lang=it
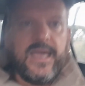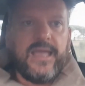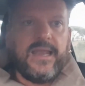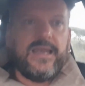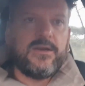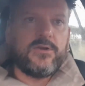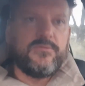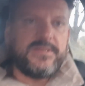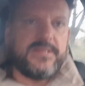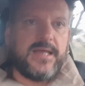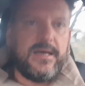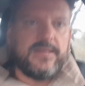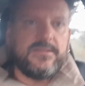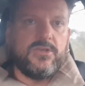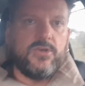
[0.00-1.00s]
è la
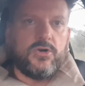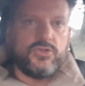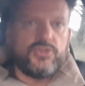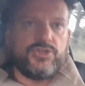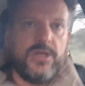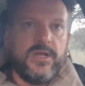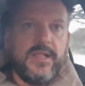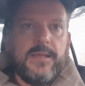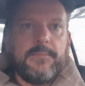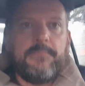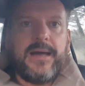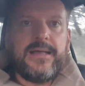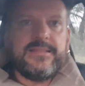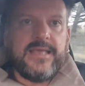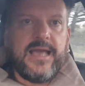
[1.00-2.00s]
novità di oggi.
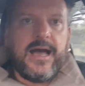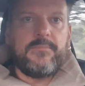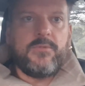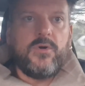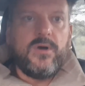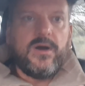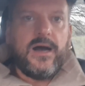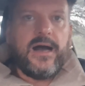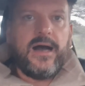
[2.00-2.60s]
Ma andiamo